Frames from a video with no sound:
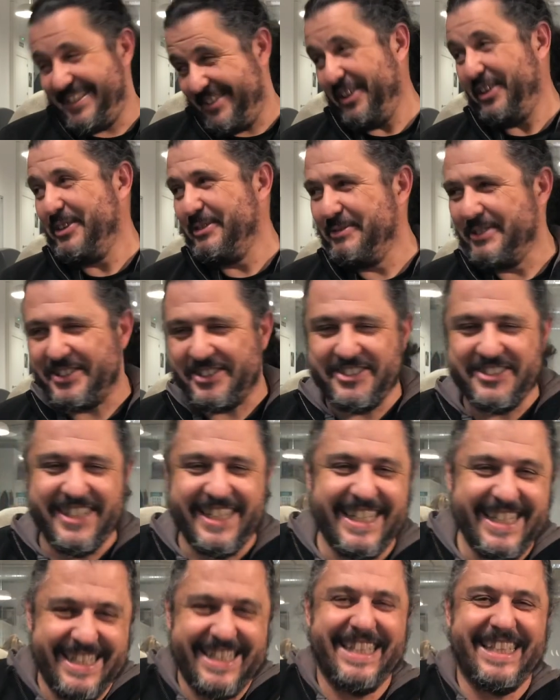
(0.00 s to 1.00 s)
Estoy como
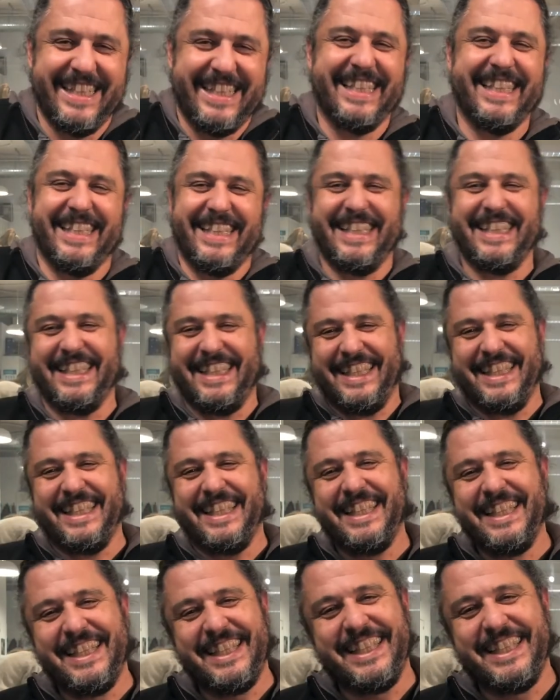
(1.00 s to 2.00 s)
soy. no, no,
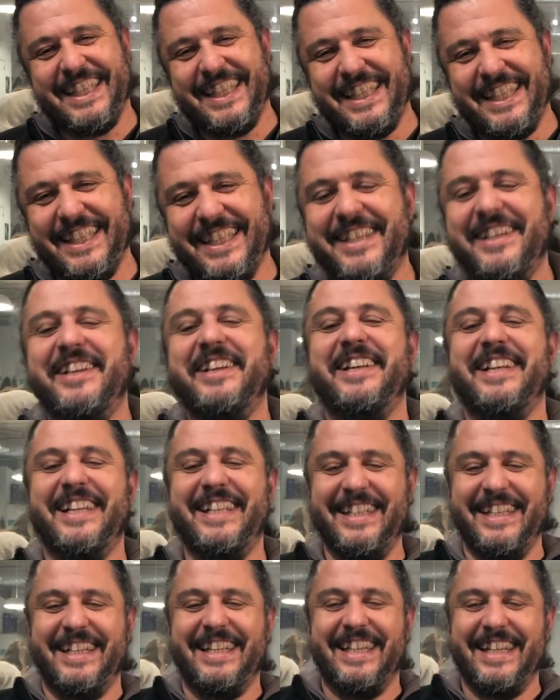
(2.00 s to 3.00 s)
no,
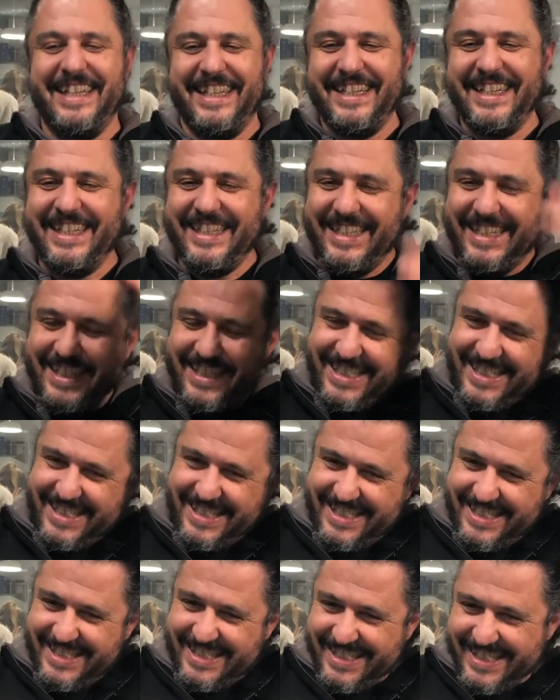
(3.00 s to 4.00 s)
no,
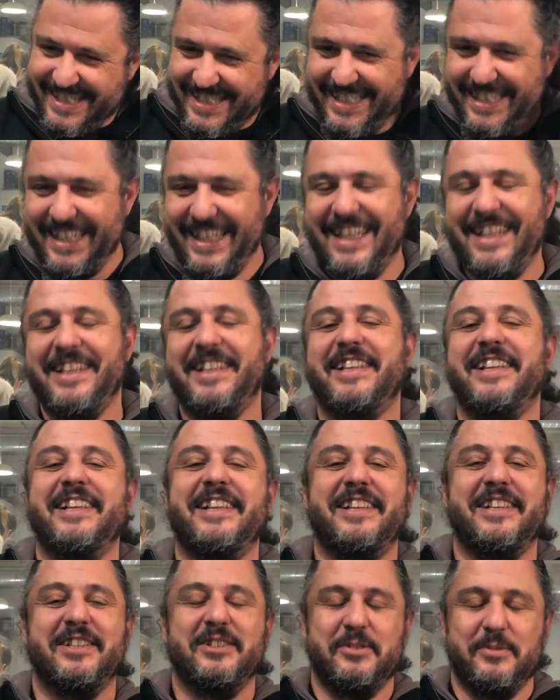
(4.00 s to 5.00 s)
no, no.
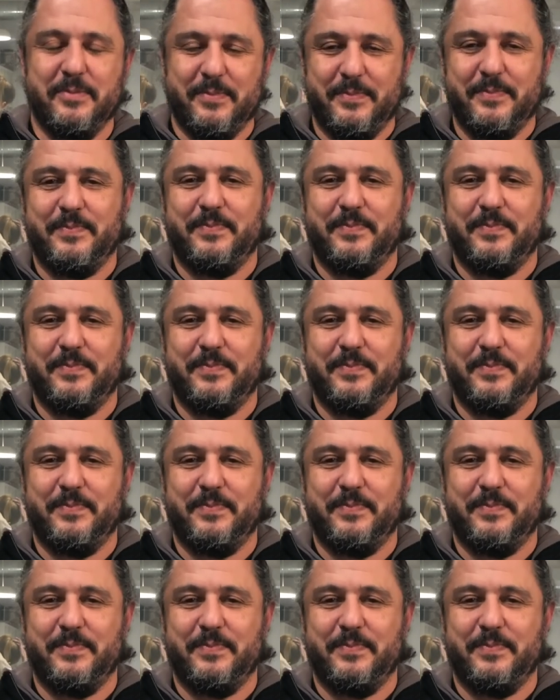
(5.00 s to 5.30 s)
Sí.